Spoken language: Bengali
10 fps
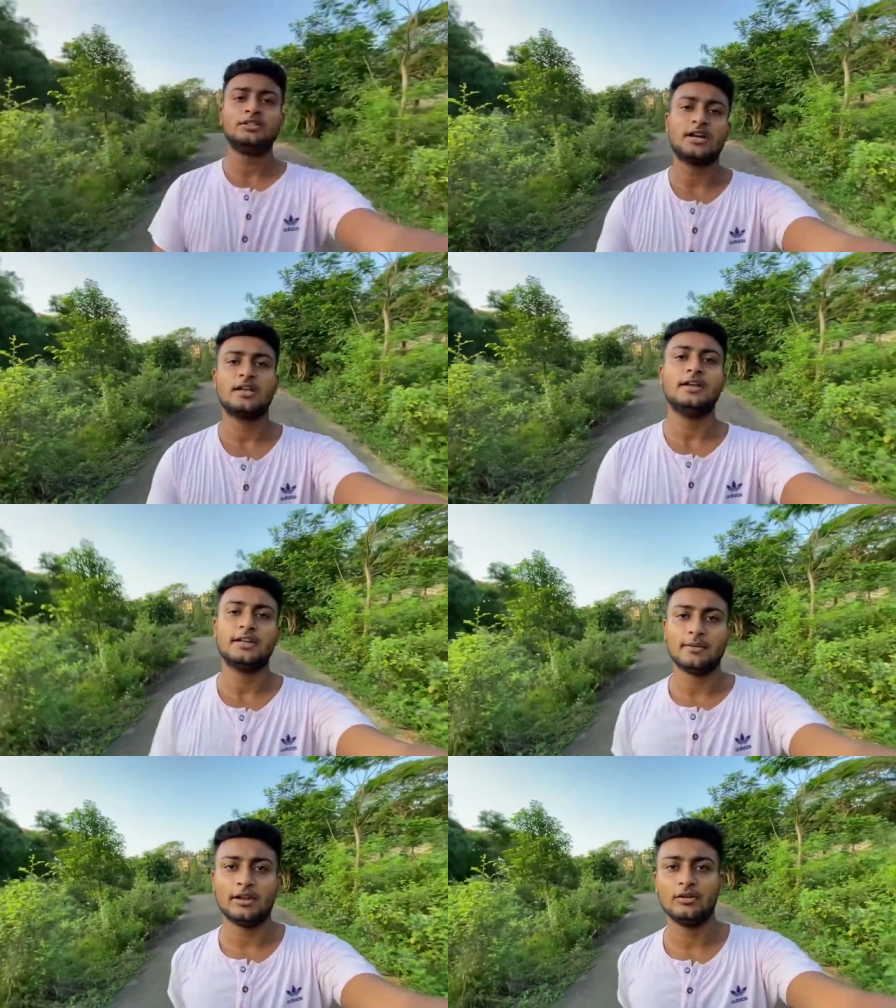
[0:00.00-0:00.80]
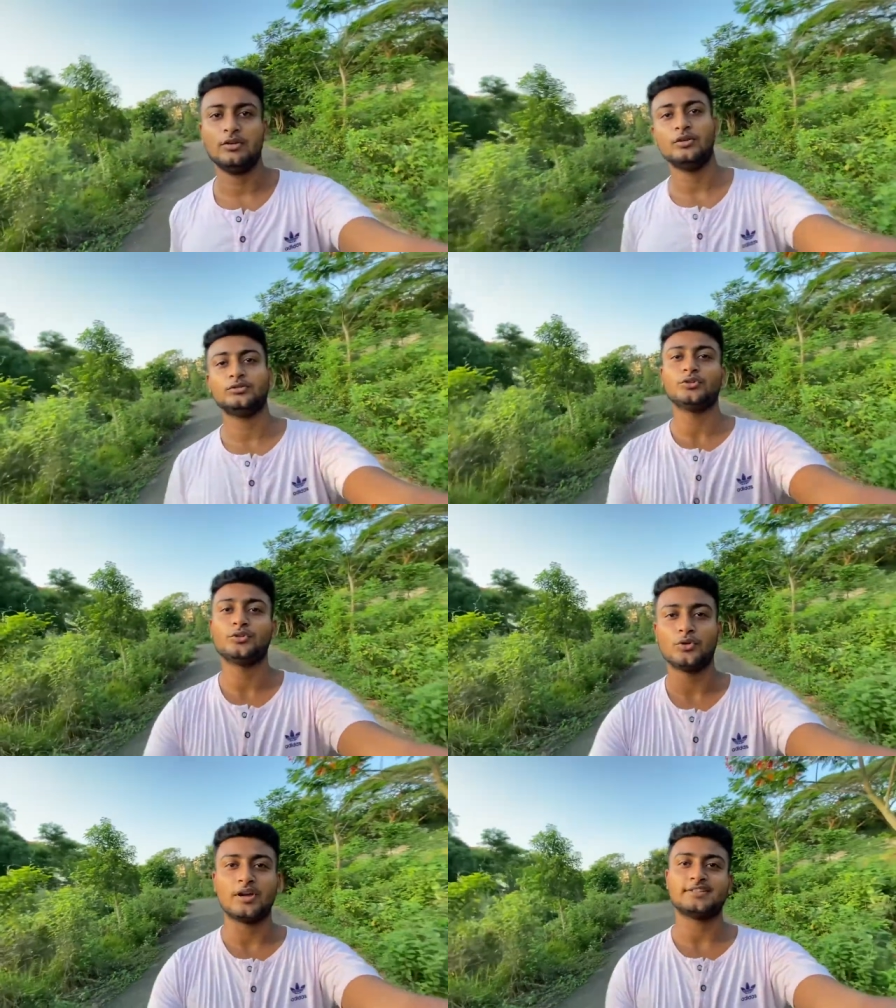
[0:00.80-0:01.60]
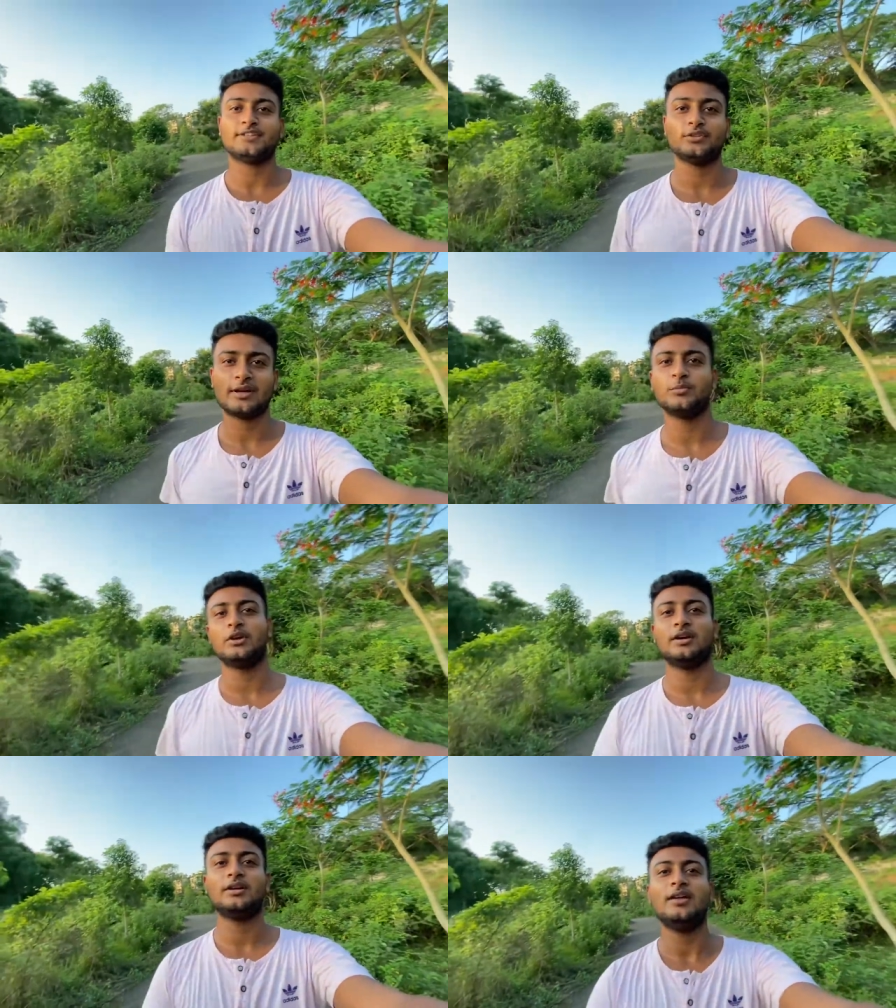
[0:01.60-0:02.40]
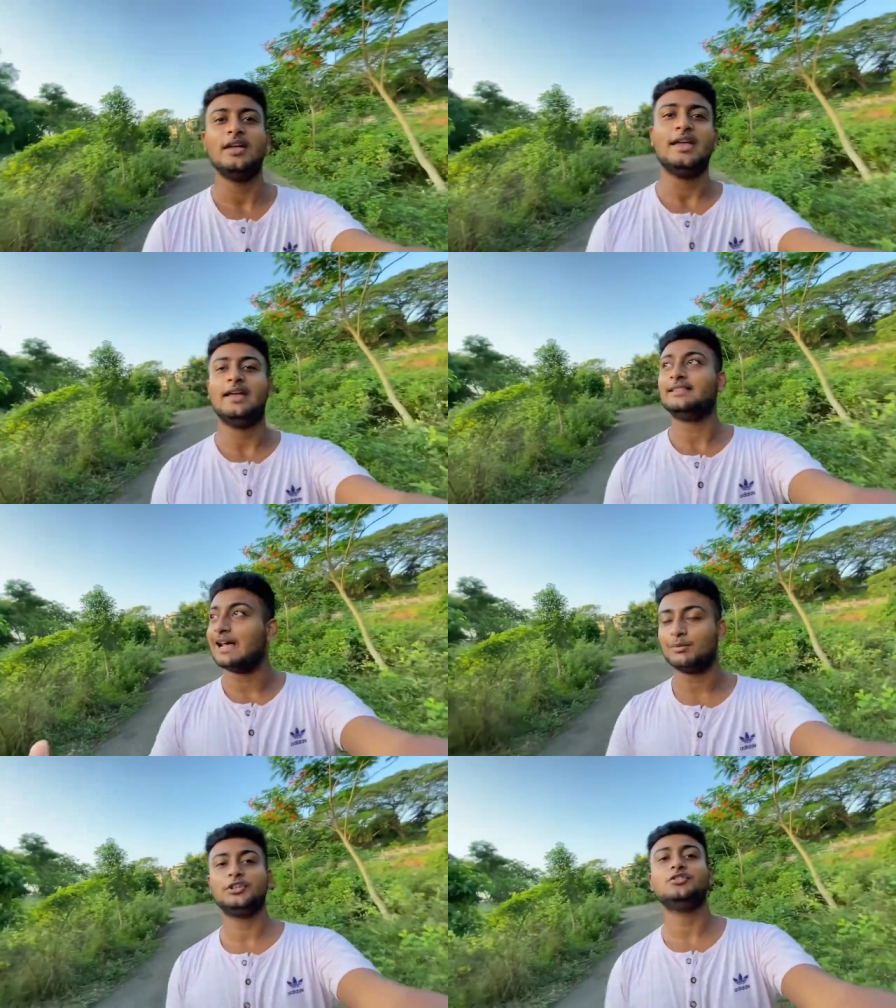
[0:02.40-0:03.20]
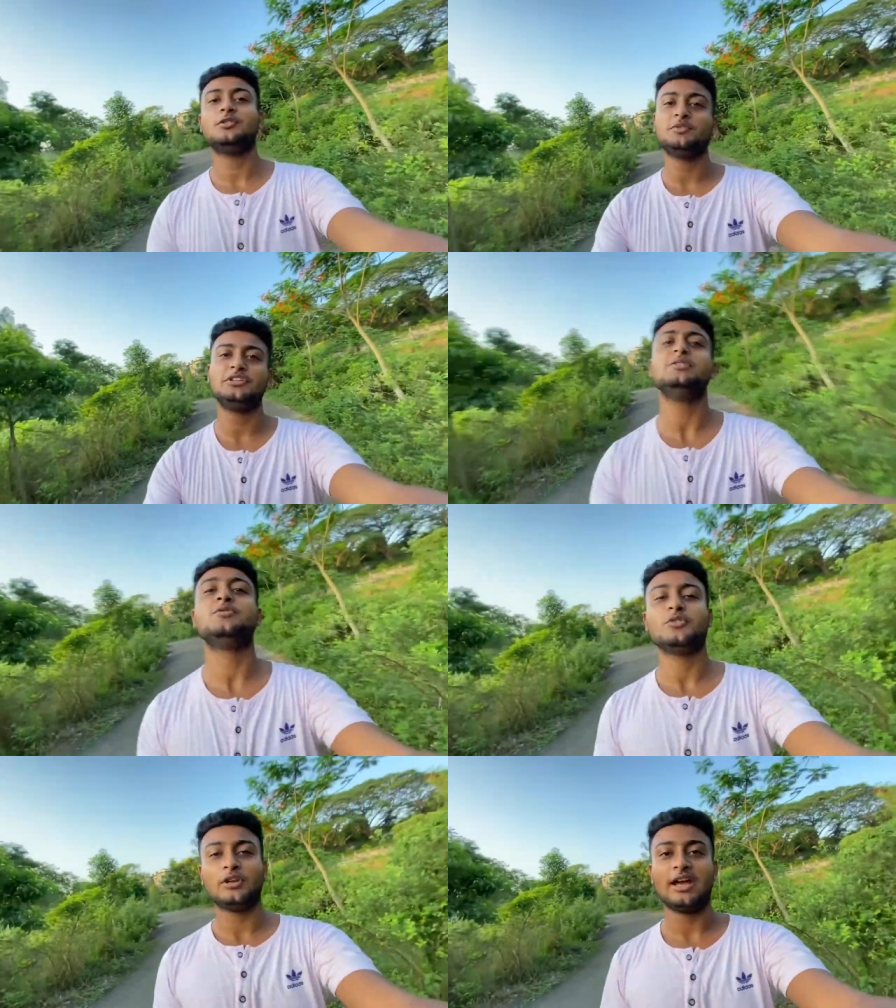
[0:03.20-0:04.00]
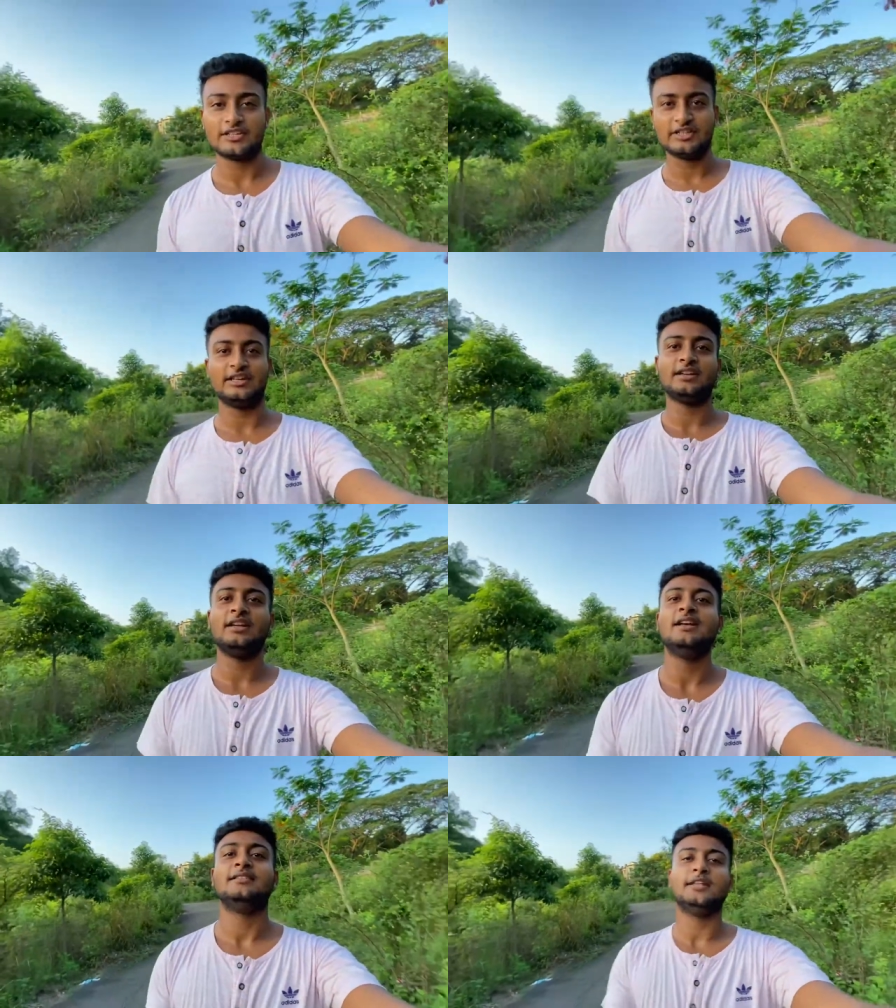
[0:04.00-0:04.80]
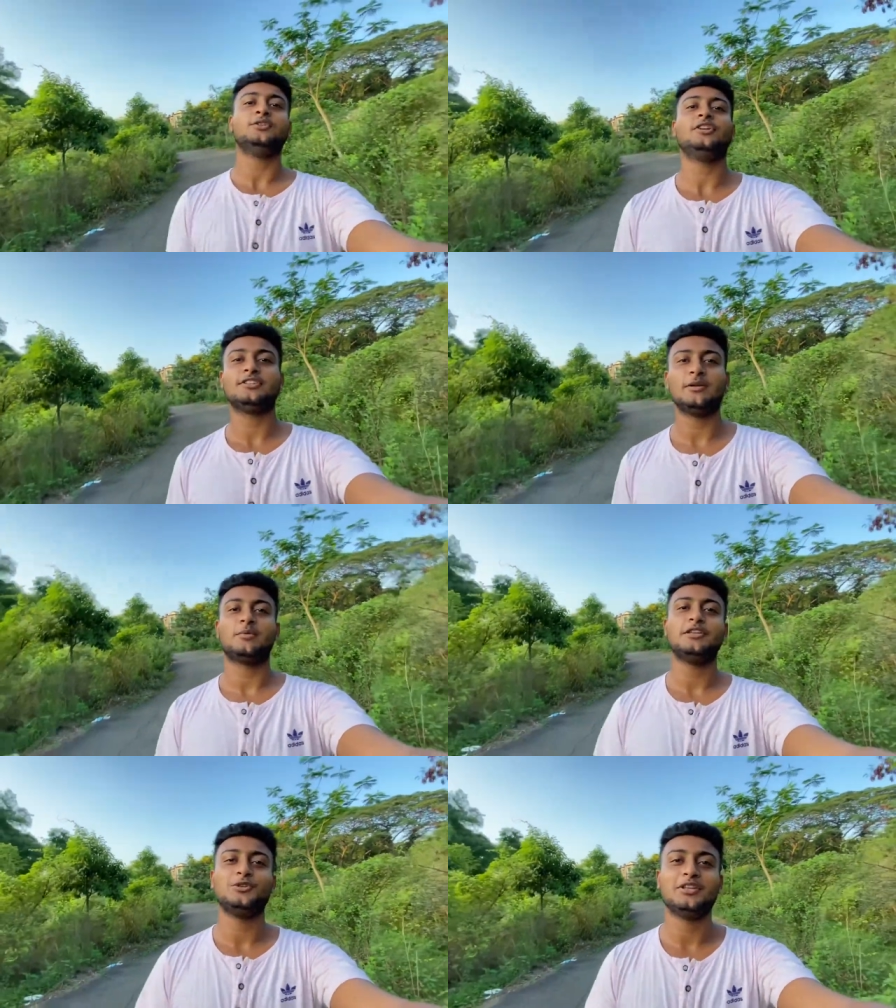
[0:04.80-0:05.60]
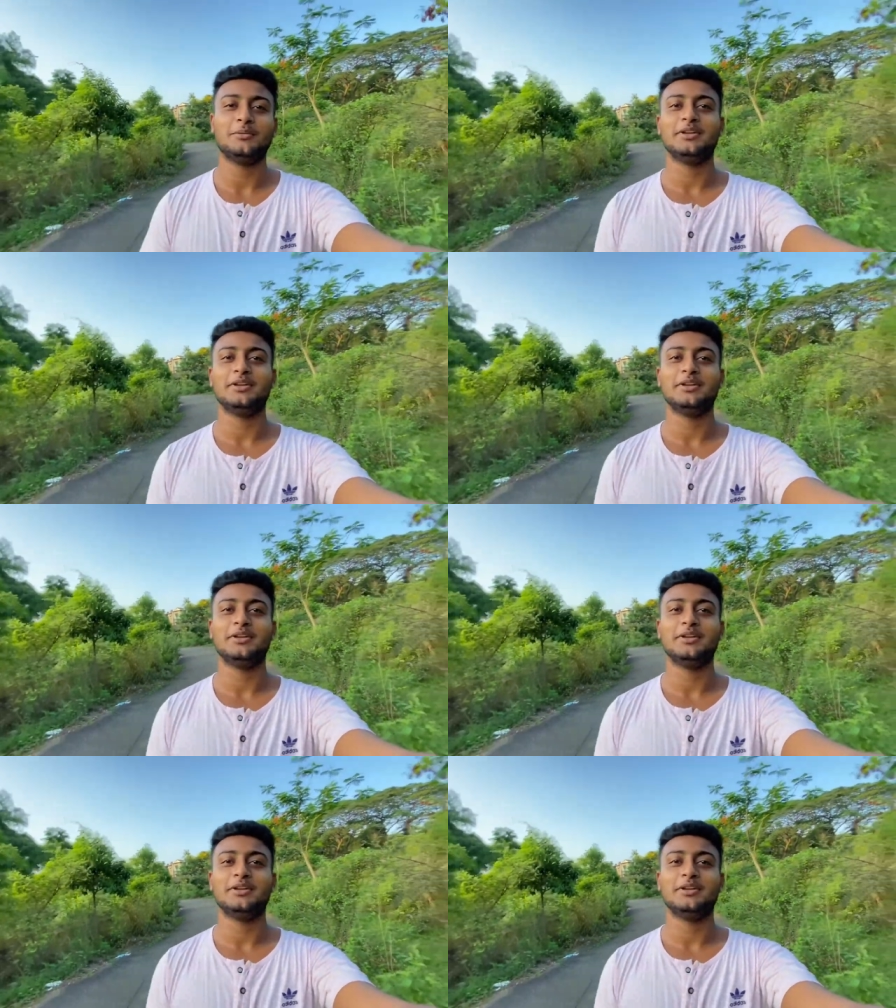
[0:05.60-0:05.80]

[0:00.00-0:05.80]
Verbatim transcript: যাক এটা ভালো অন্তত কোনো আশায় তো থাকবো না অ্যান্ড তার মধ্যে যদি বৃষ্টি চলে আসে দেন তো এটা সারপ্রাইজ হয়ে যাবে